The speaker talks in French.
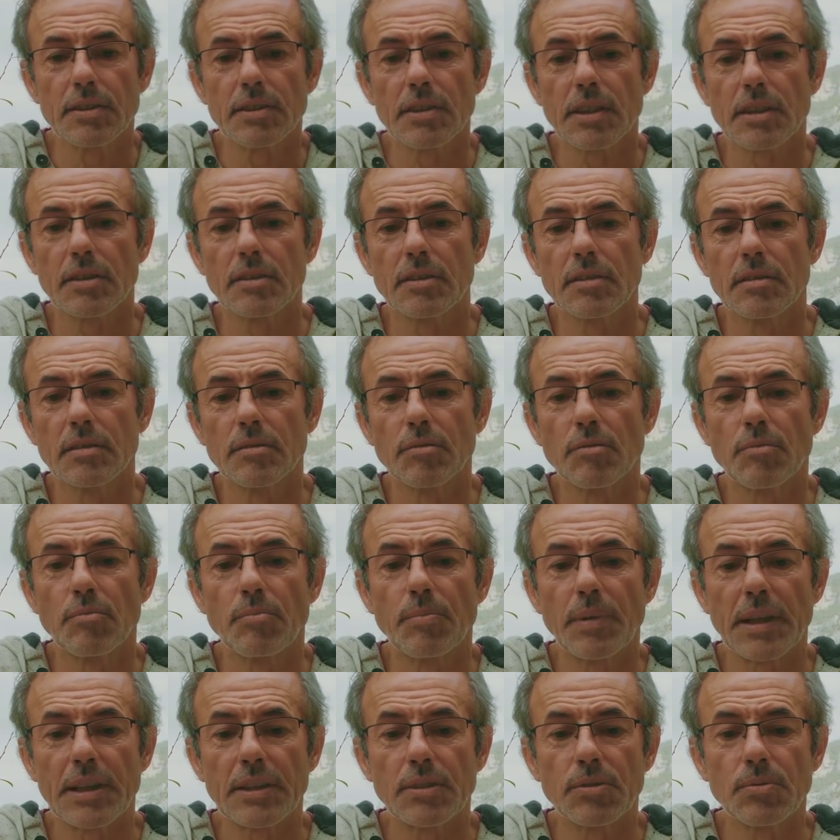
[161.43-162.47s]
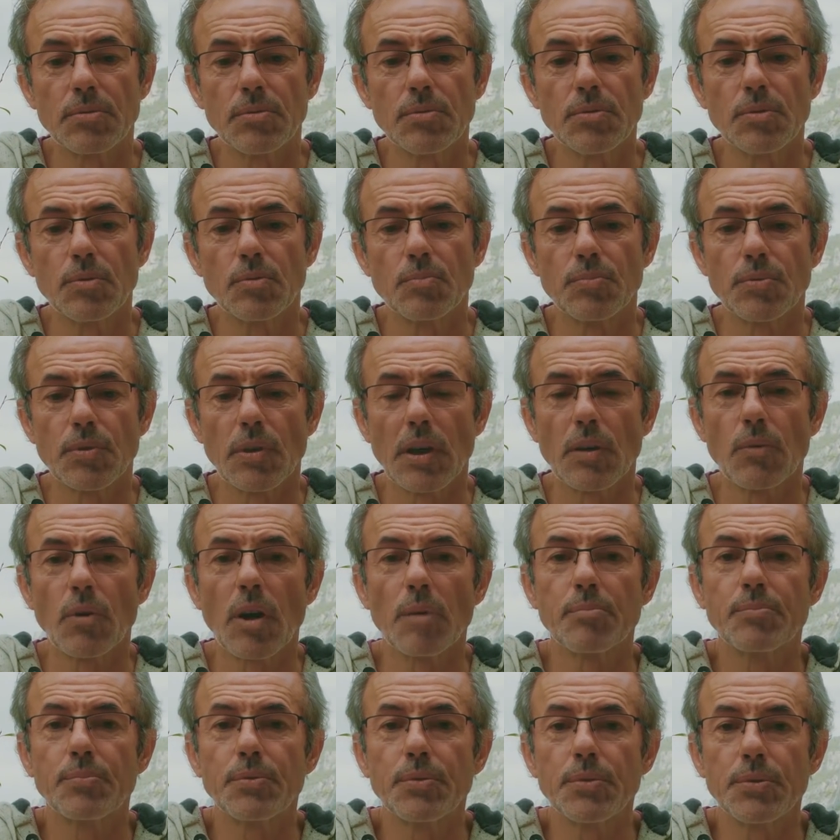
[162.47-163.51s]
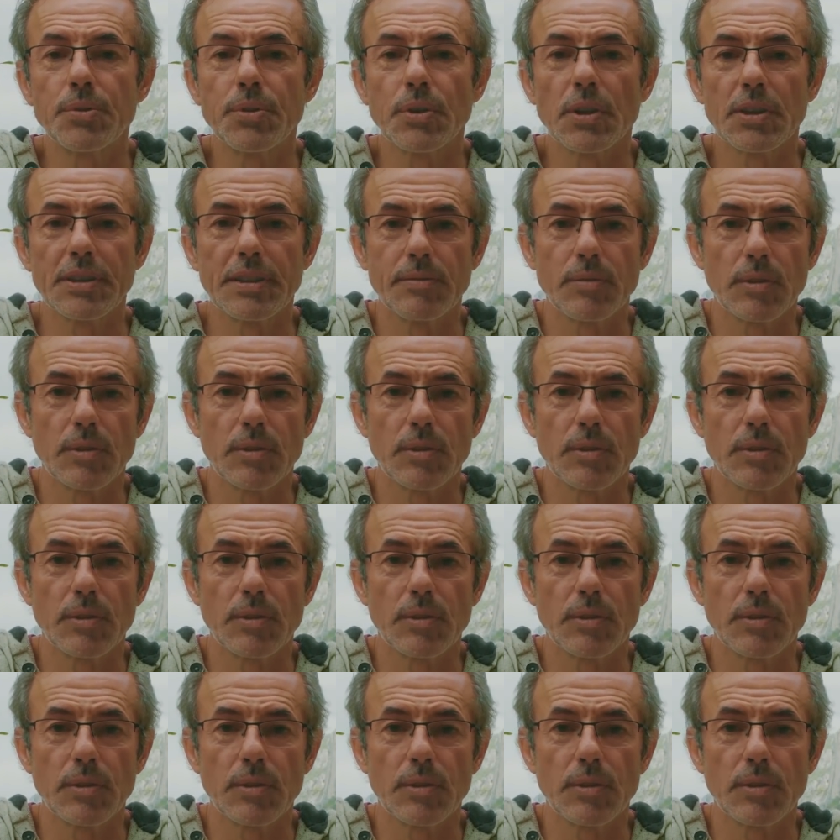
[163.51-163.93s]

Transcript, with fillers: chaque plexus peut avoir plusieurs